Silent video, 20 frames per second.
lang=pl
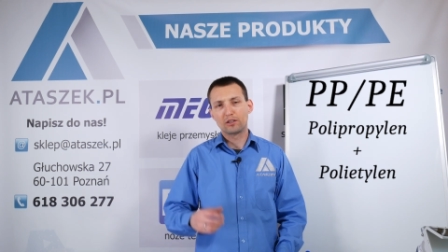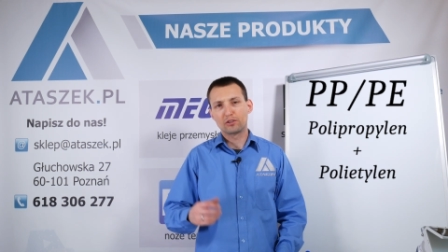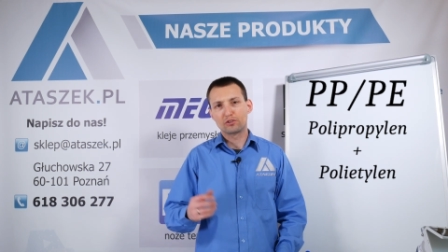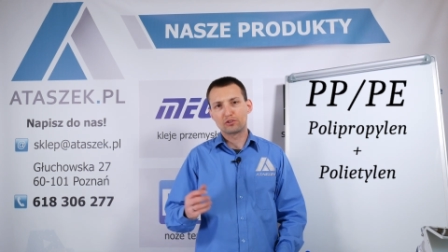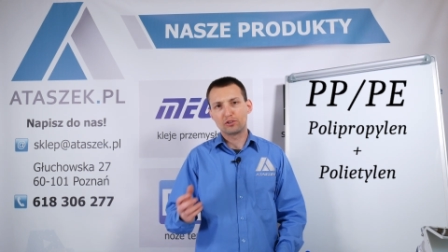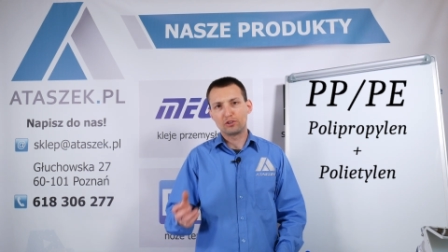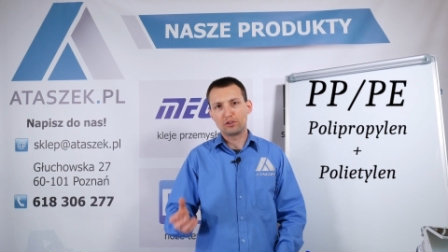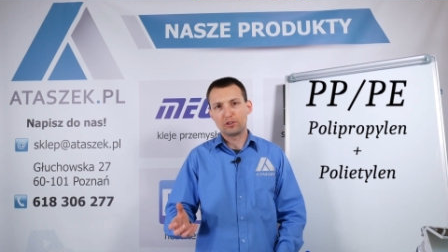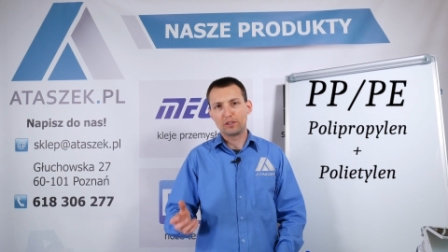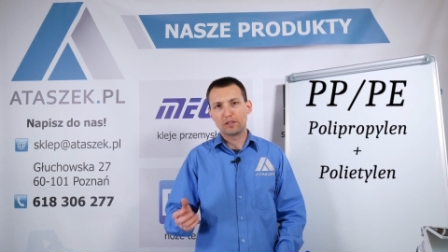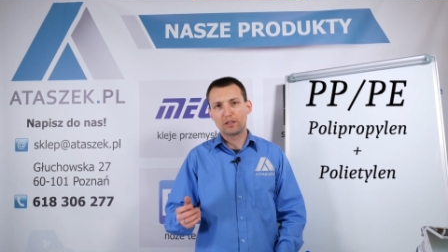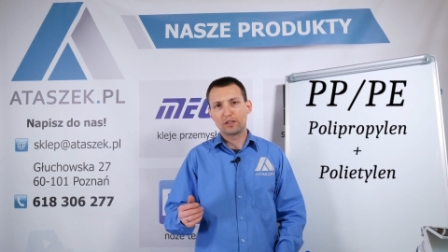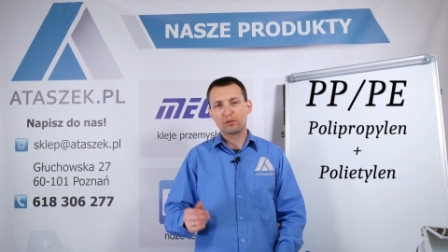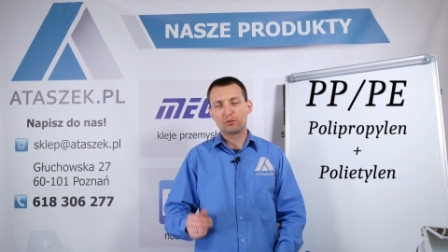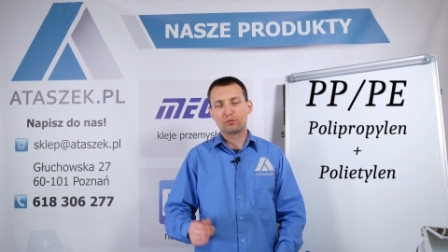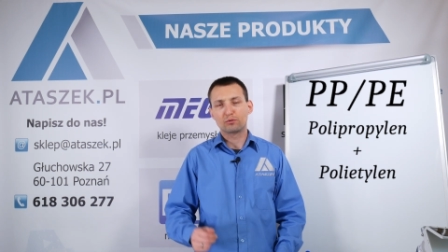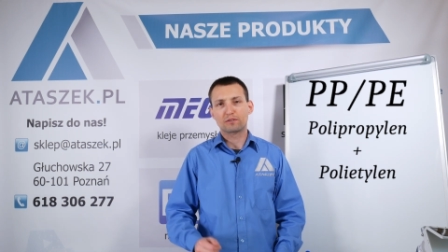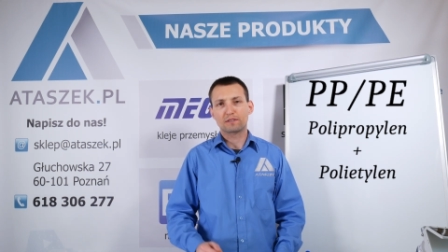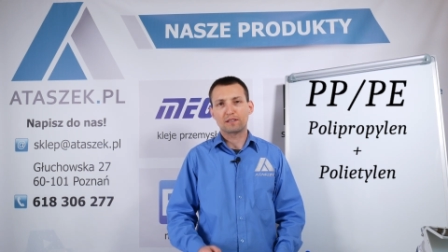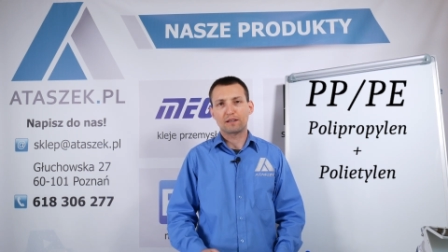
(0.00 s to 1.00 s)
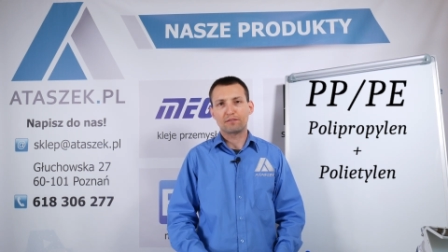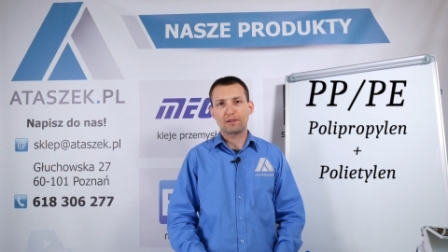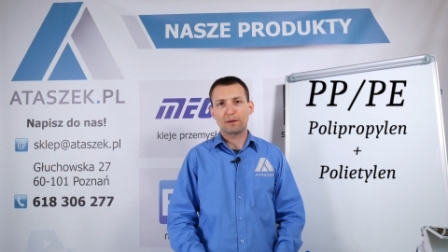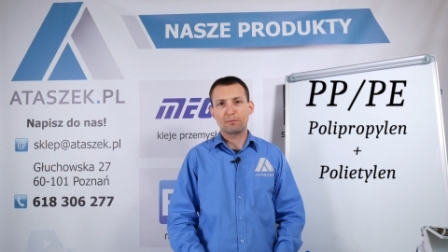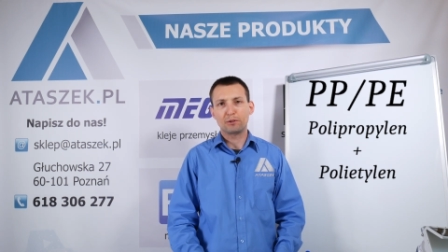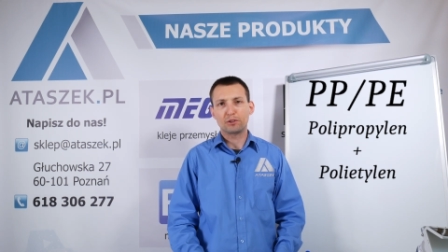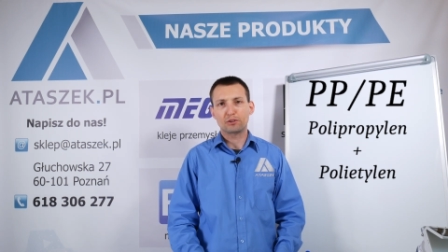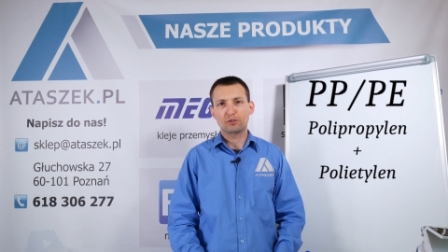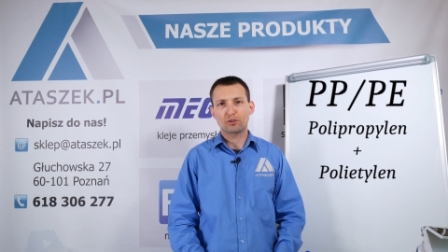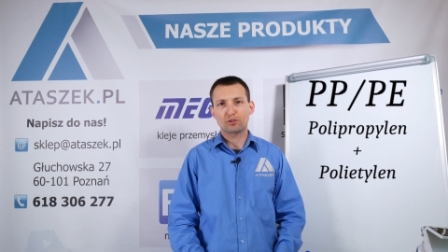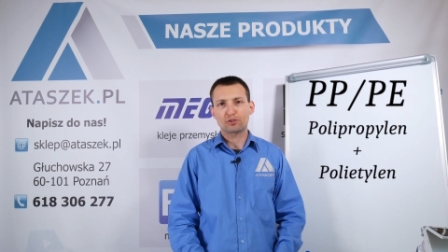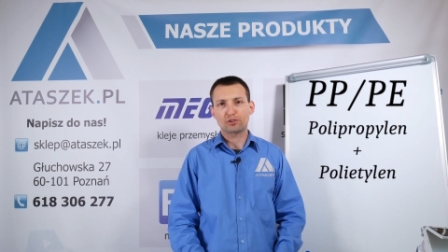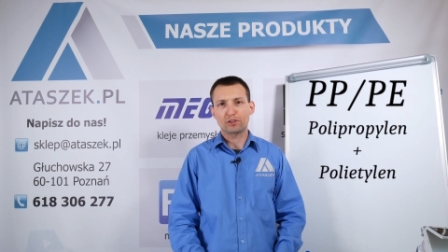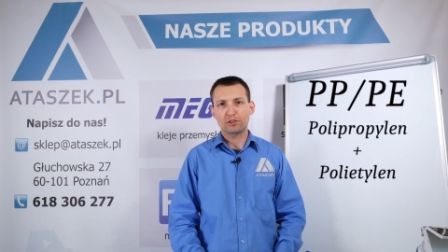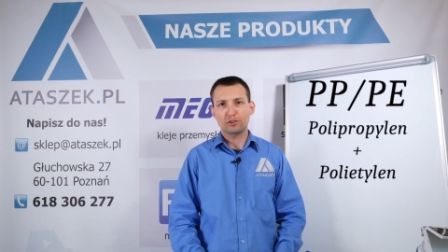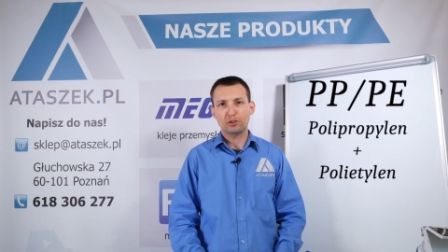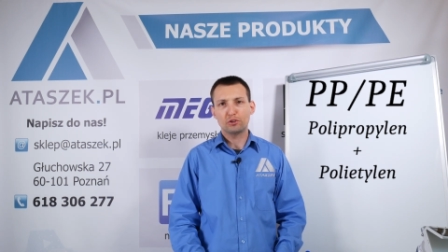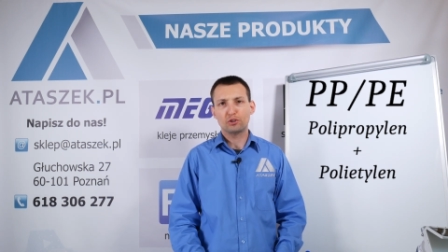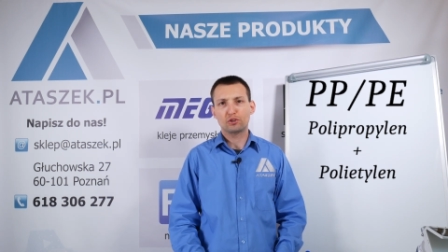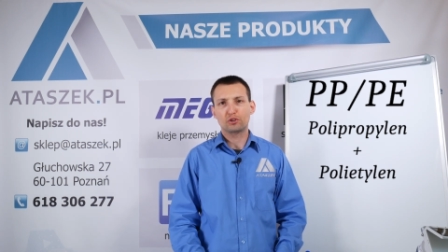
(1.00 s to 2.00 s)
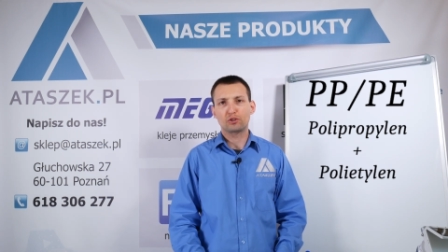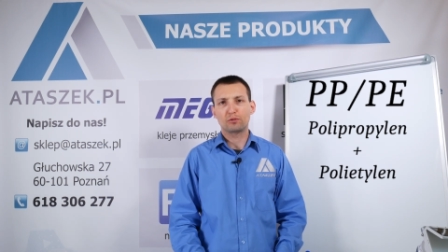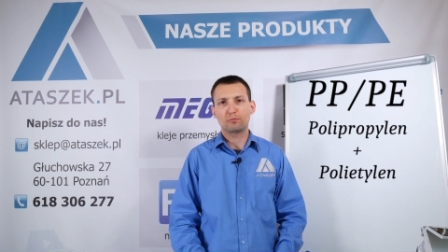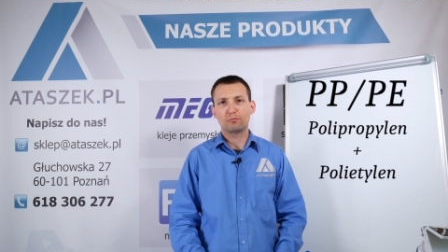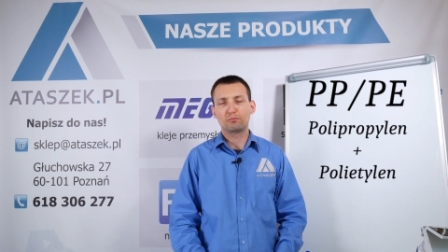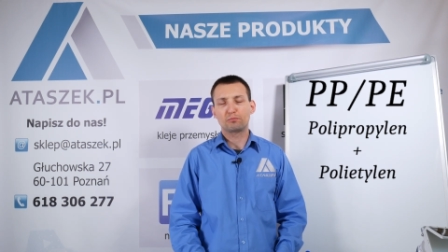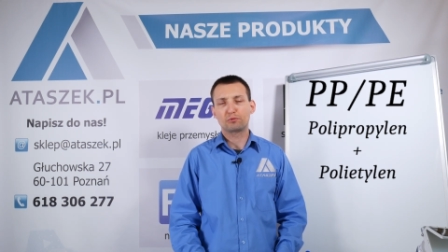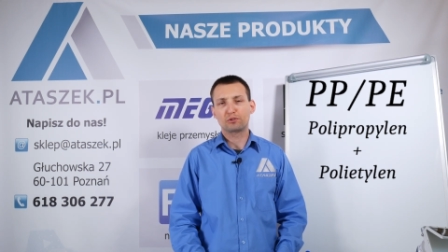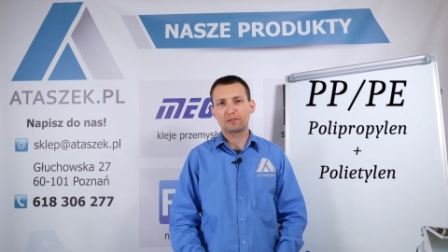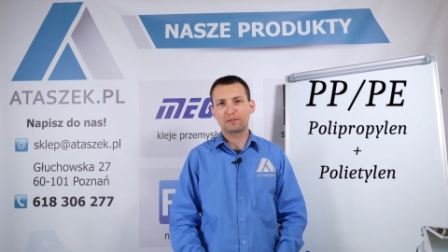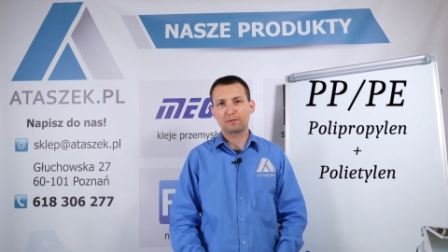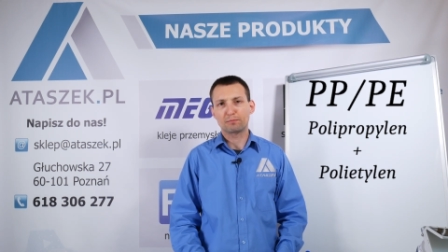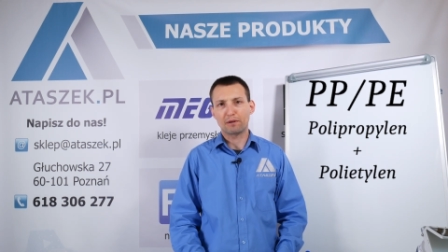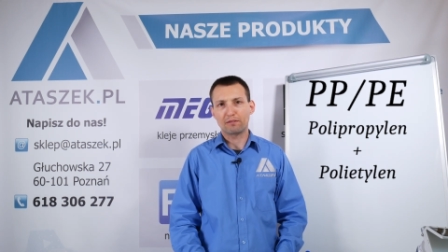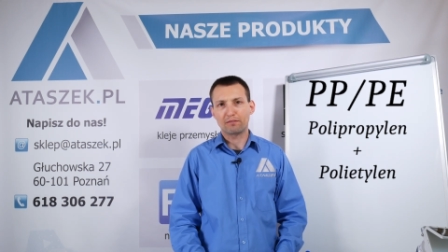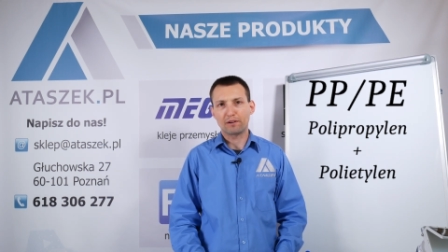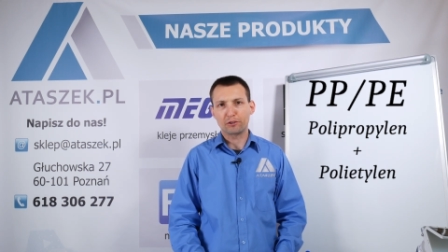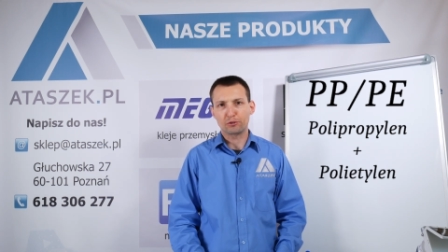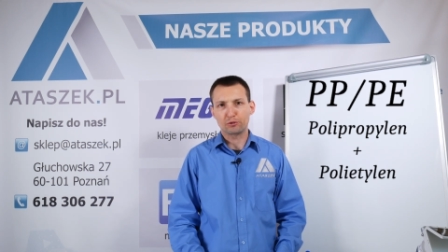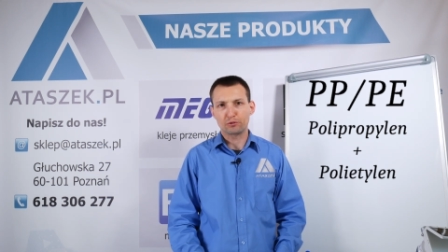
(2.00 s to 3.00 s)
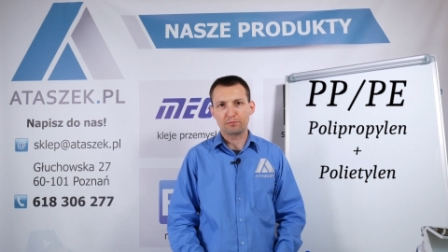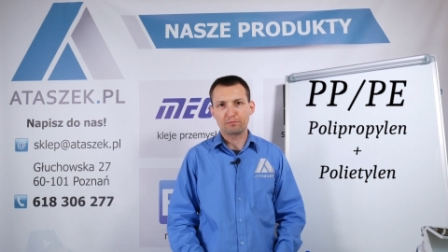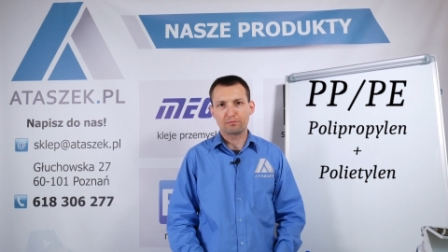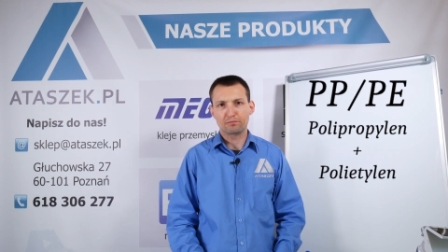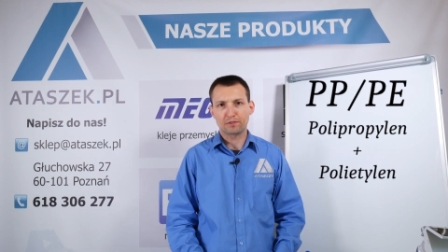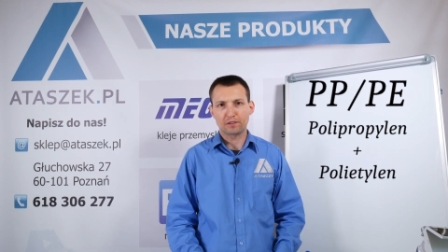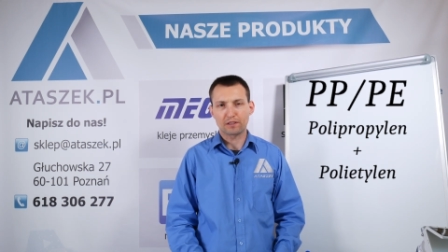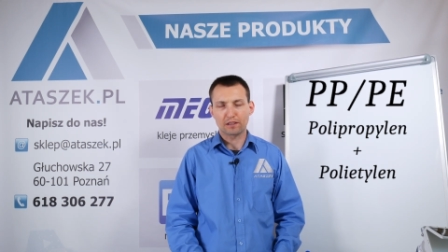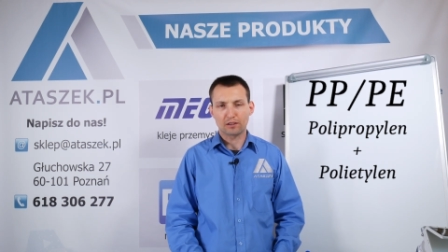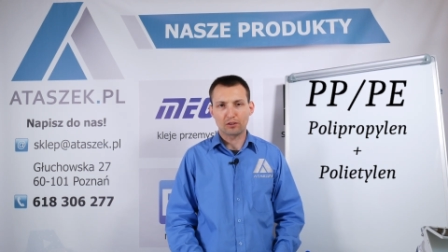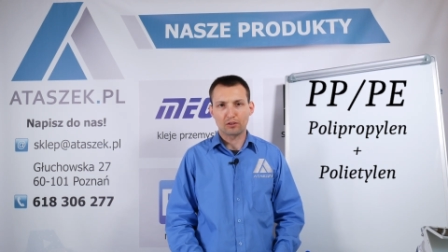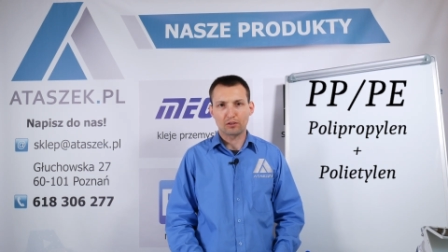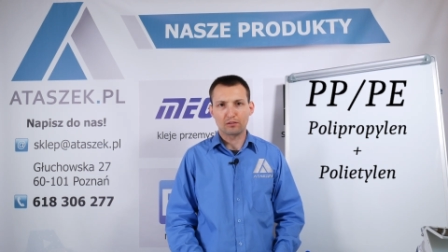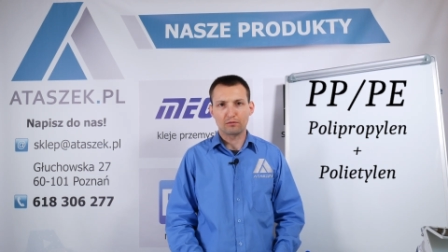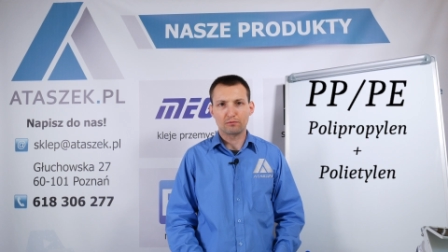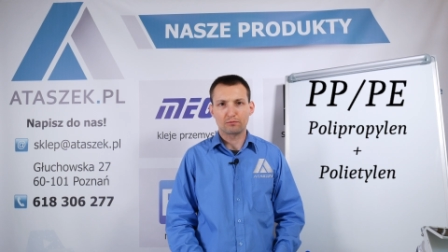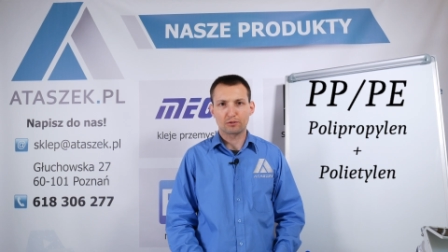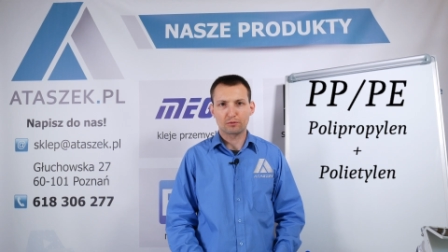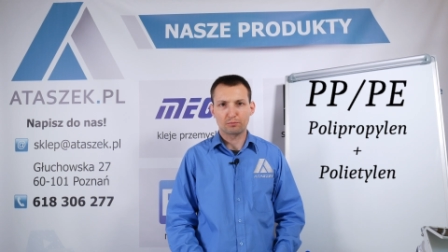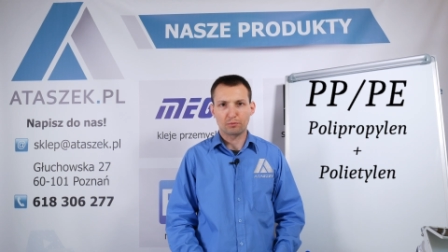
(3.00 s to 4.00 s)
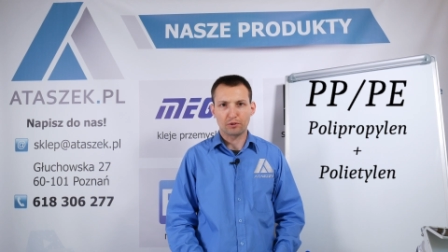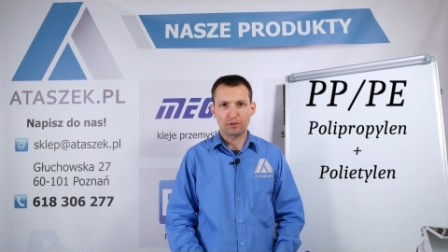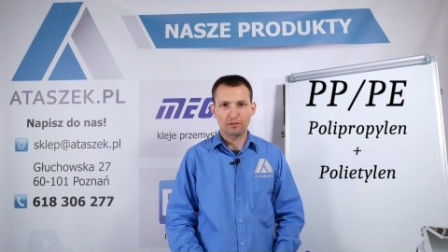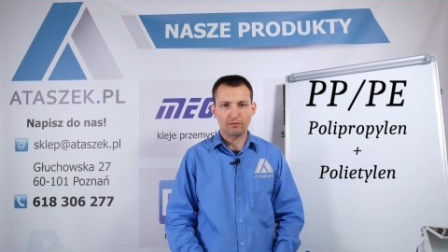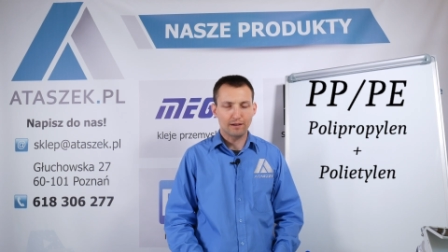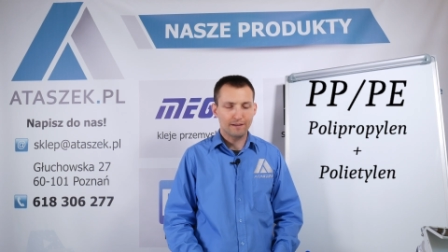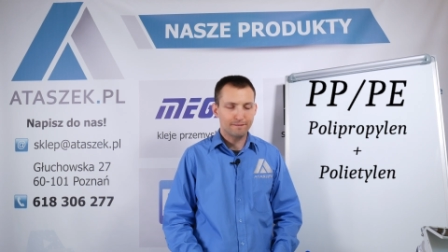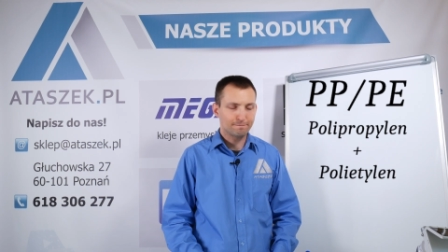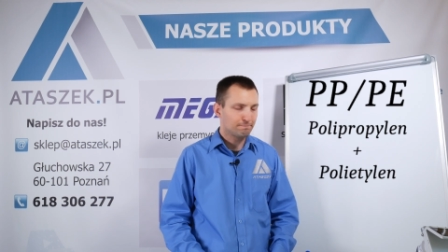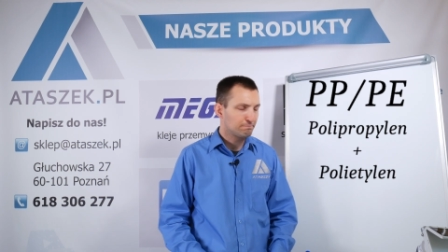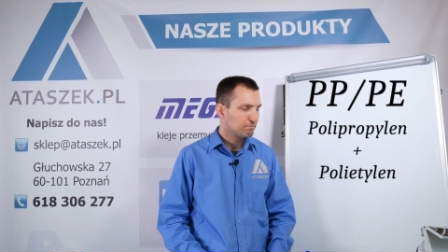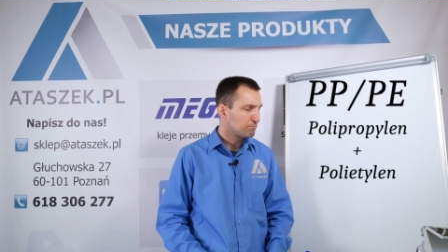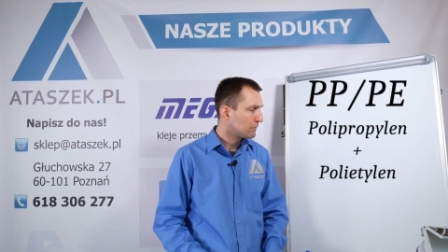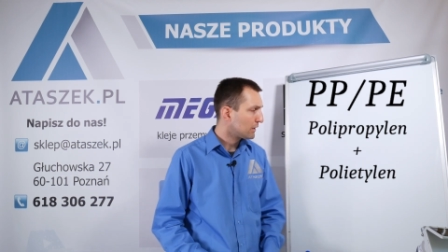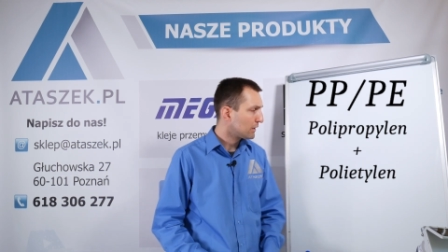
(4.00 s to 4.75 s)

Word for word: czyli ustawiamy troszkę niższą przy spawaniu tego spoiwa.